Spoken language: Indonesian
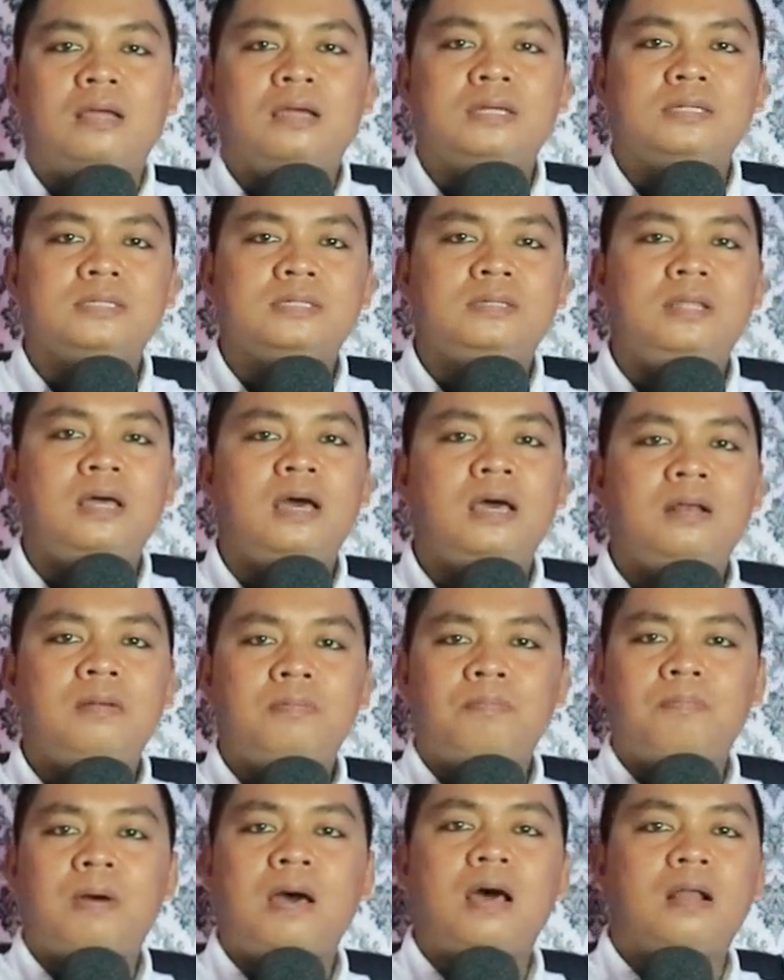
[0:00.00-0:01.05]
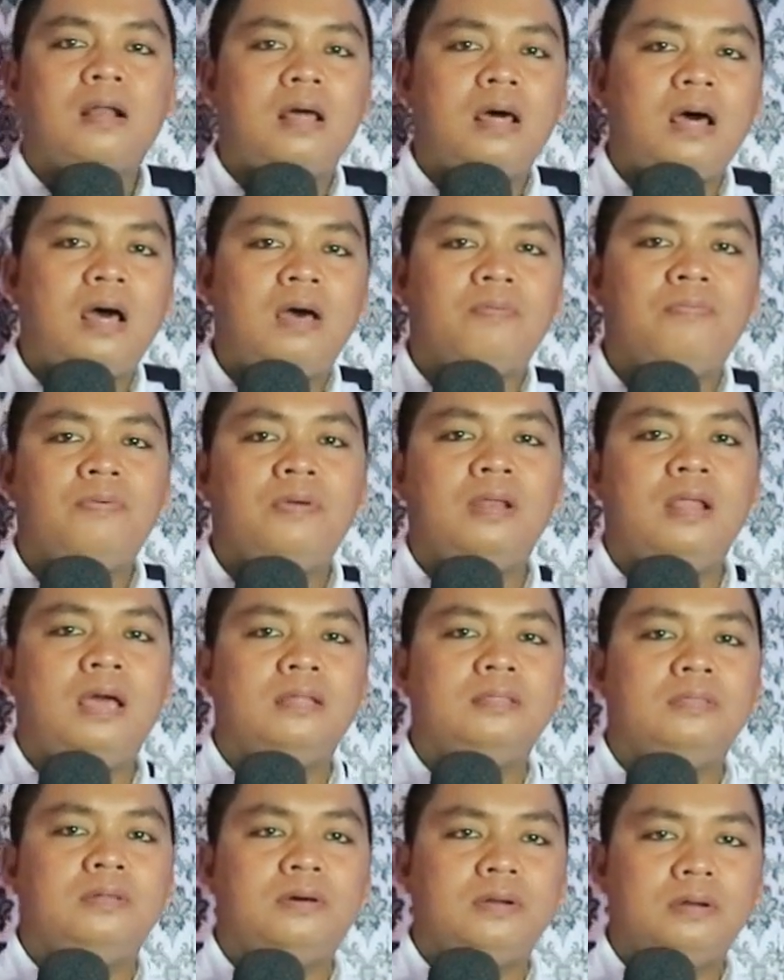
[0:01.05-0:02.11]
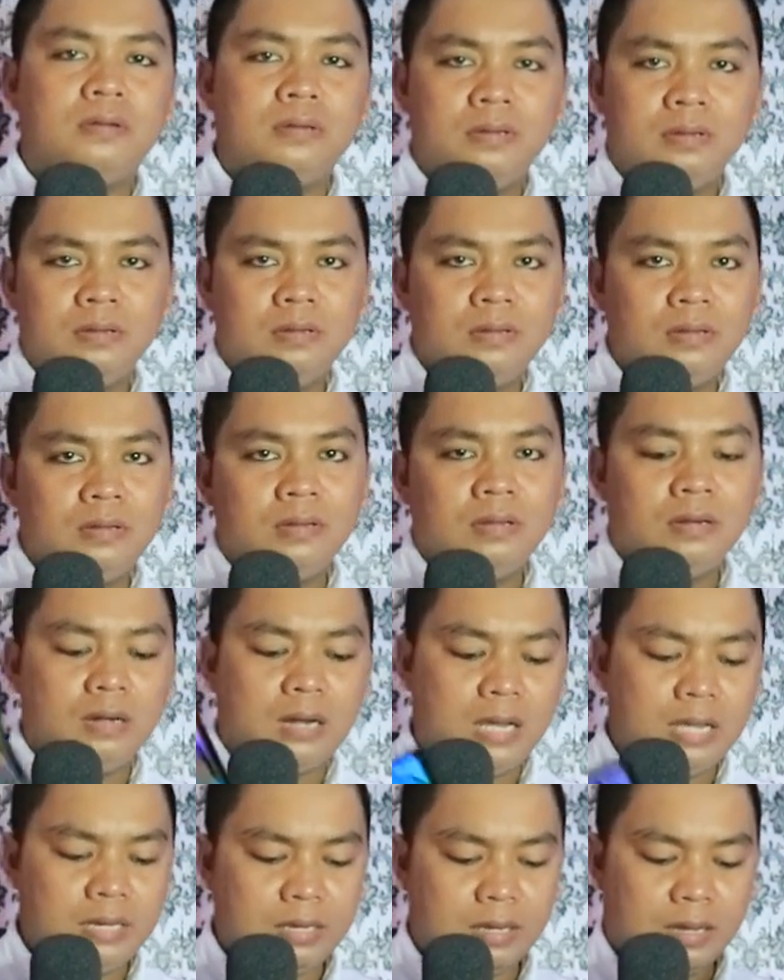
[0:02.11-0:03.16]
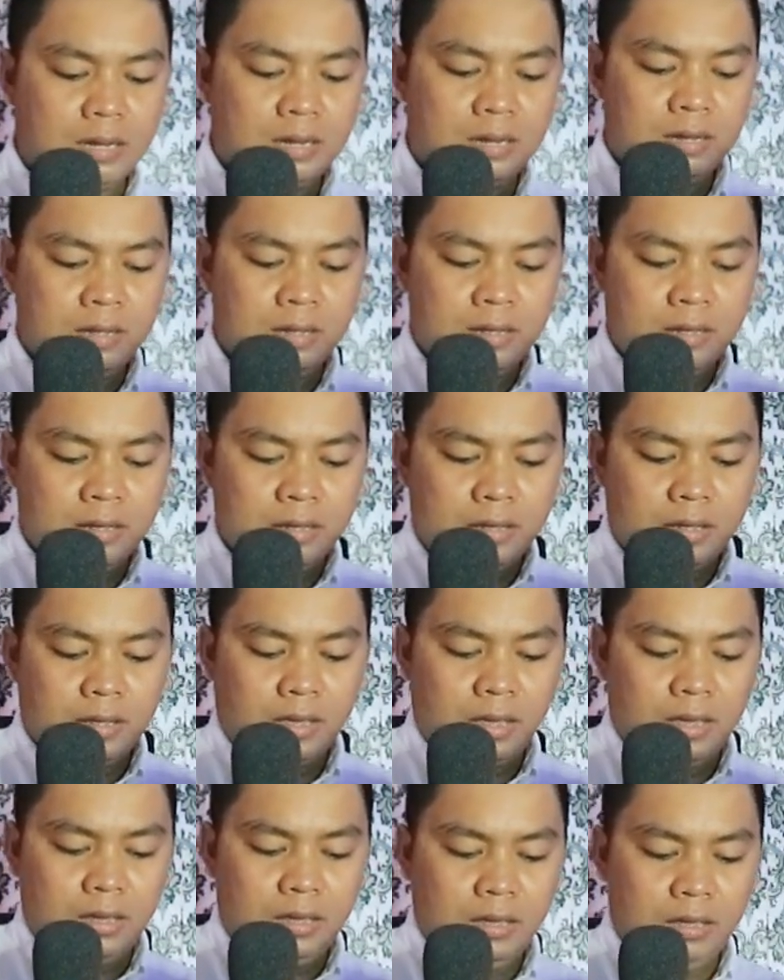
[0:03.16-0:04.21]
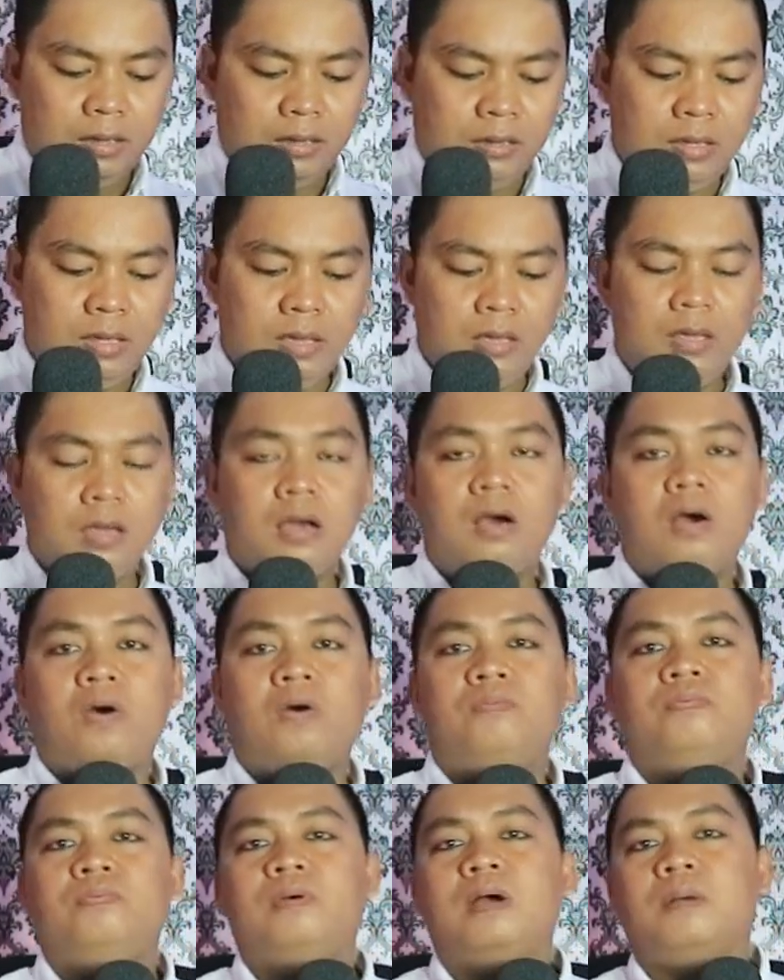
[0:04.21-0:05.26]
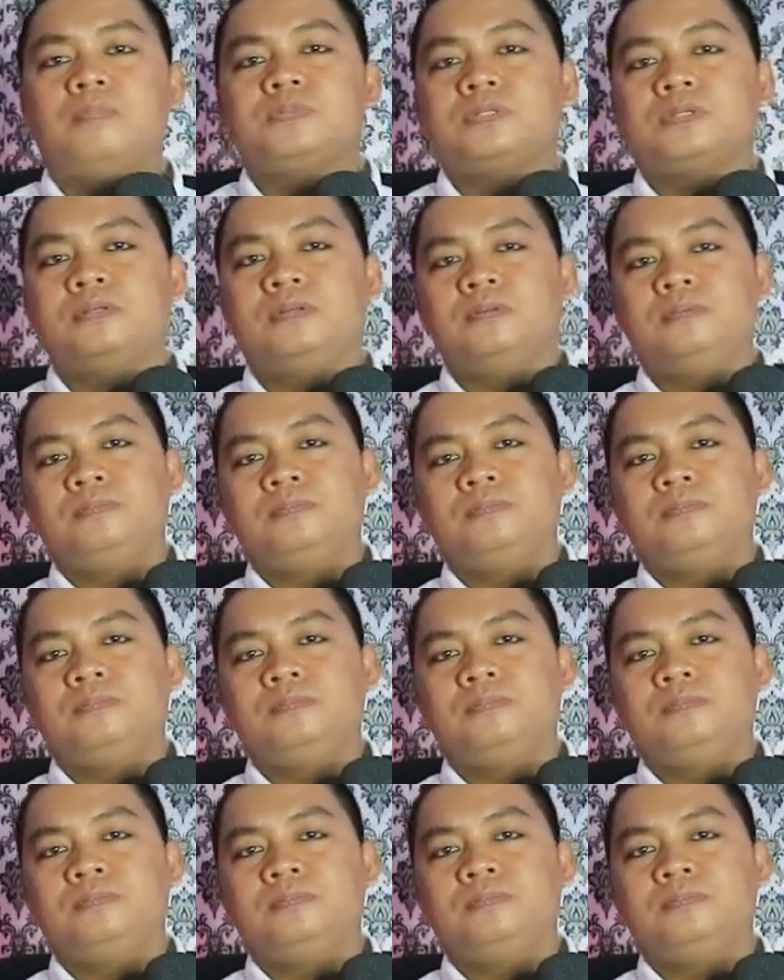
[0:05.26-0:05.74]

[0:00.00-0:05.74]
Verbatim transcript: Kens dan para afiliator lainnya. Oke, King of Cups.